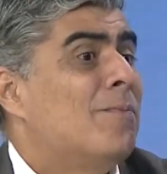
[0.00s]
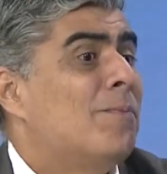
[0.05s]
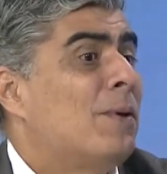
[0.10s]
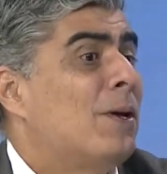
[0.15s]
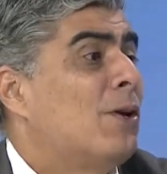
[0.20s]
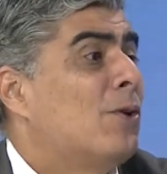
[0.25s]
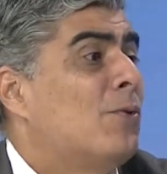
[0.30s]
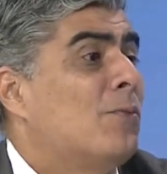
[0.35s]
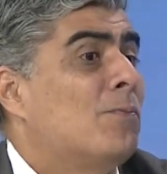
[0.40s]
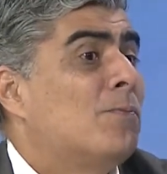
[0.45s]

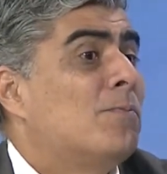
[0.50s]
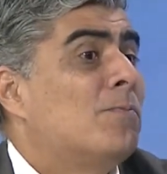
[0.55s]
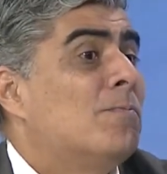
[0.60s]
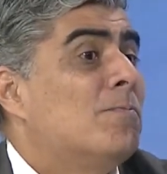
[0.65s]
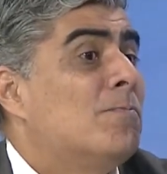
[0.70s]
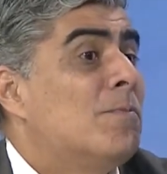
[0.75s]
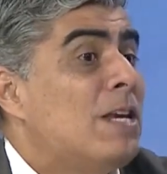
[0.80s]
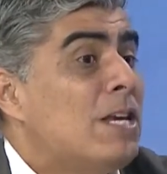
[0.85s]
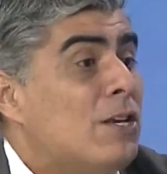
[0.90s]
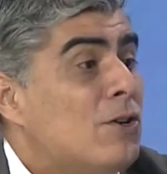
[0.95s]
pero
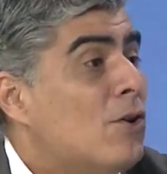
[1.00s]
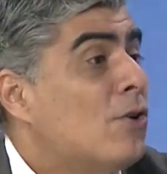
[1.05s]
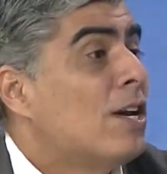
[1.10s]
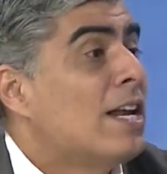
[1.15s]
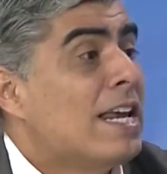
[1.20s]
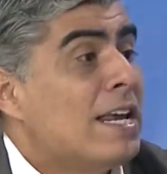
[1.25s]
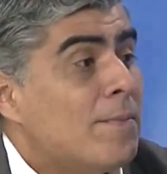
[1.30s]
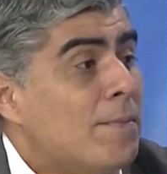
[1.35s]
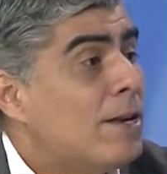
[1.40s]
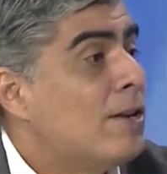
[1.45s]

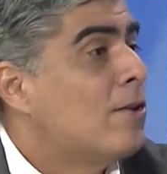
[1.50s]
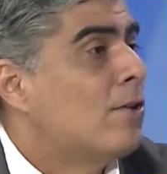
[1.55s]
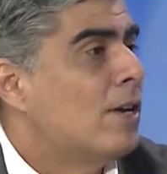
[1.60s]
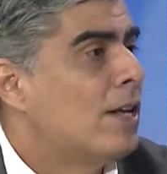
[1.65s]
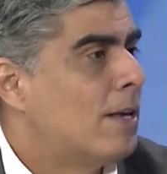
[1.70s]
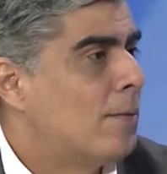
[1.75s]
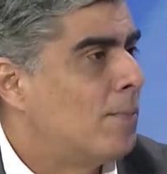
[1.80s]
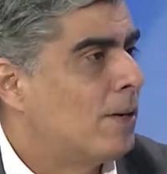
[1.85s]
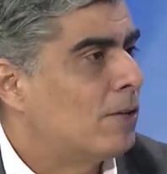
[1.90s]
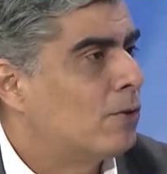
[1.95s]
millones y
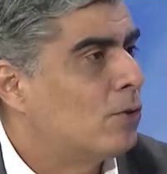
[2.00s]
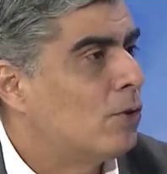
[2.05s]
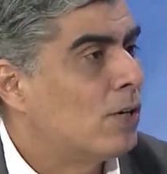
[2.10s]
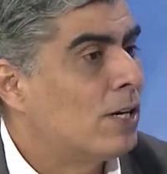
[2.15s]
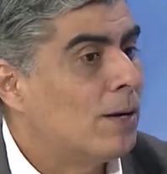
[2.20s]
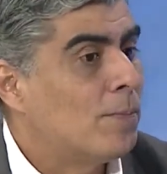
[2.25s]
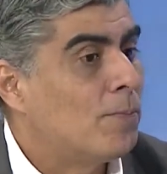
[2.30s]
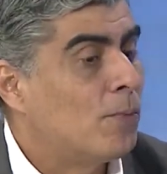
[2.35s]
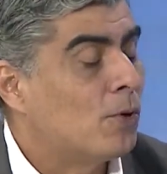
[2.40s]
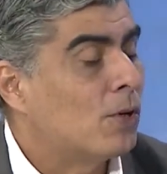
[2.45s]
millones de
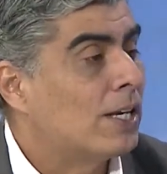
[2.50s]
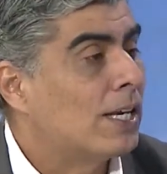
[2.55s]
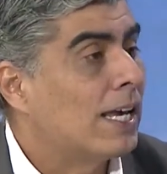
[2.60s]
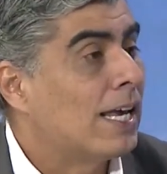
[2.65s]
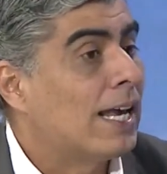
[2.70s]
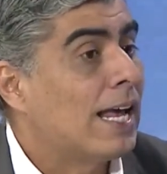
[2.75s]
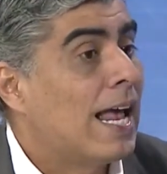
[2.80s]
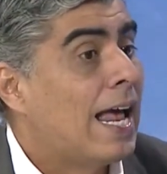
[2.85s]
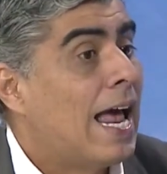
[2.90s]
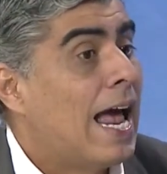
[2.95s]
personas,
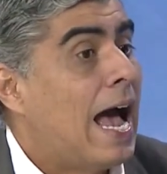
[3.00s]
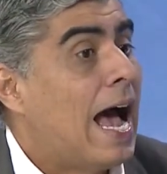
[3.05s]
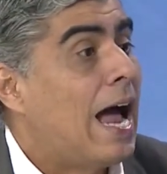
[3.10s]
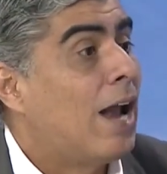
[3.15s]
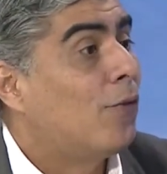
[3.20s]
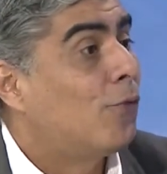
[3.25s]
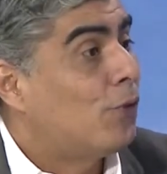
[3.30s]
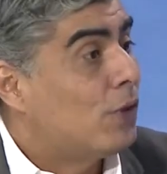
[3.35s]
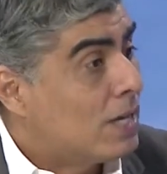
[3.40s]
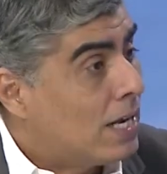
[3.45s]
porque
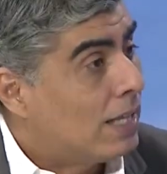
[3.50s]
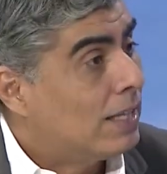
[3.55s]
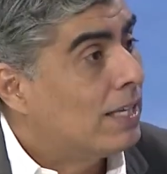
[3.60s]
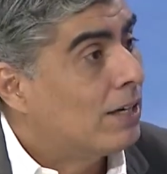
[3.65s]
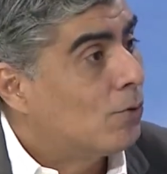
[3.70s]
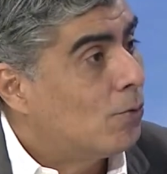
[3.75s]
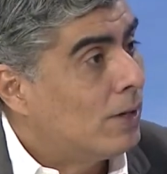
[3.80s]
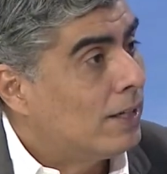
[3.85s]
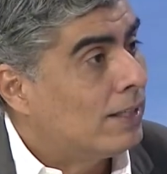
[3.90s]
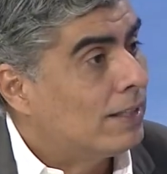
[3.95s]
al final
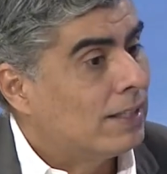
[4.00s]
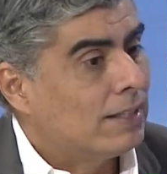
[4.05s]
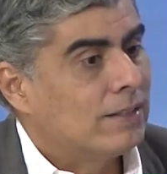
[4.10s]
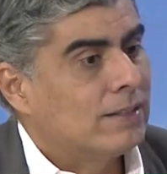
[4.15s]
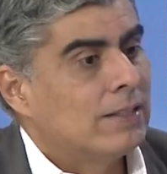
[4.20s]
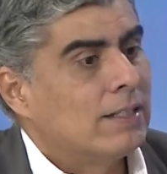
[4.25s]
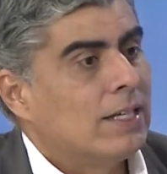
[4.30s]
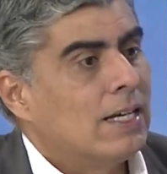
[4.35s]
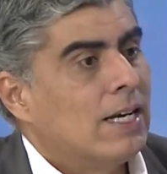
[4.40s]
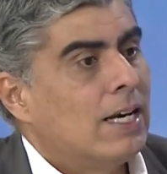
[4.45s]
de
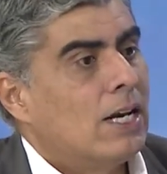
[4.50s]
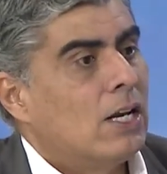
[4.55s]
cuentas,